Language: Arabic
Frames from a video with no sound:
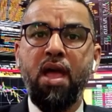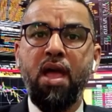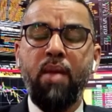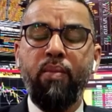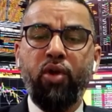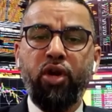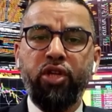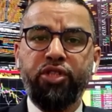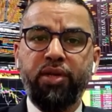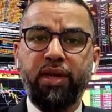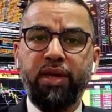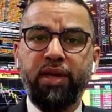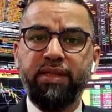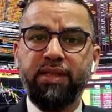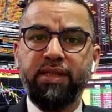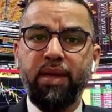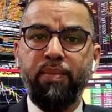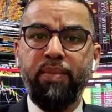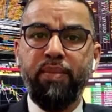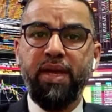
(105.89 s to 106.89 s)
مؤشر
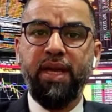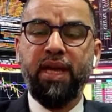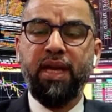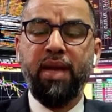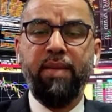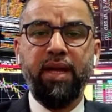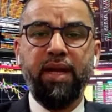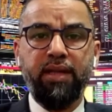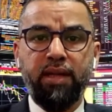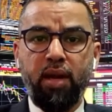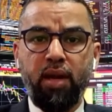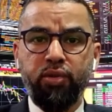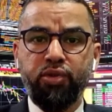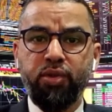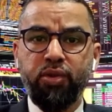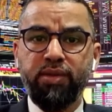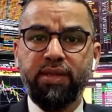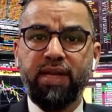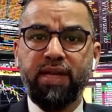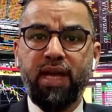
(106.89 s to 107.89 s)
اس ام بي كمان داو
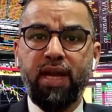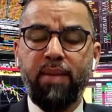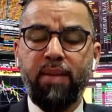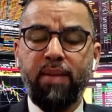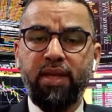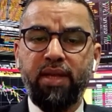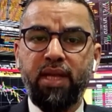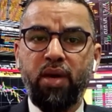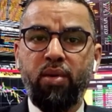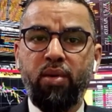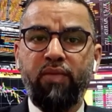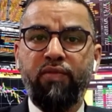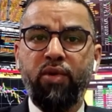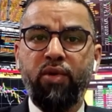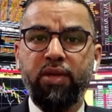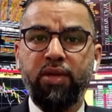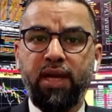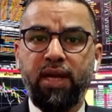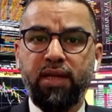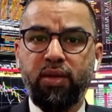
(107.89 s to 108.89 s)
جونز كان عم يتداول فوق
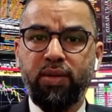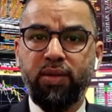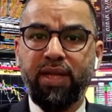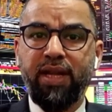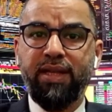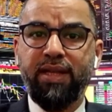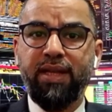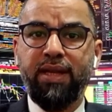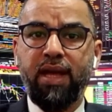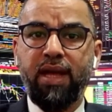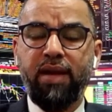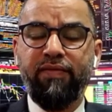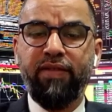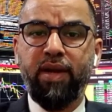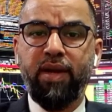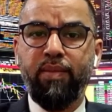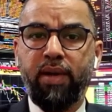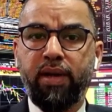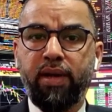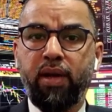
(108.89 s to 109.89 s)
33 ألف
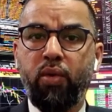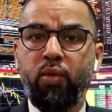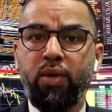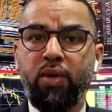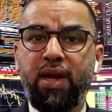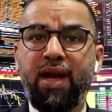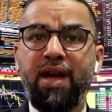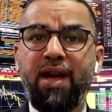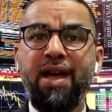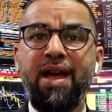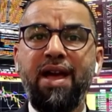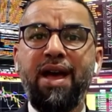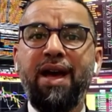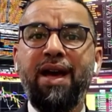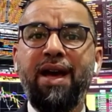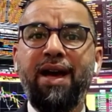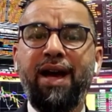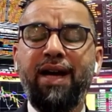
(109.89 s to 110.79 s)
للمره الاولى آه، نعم.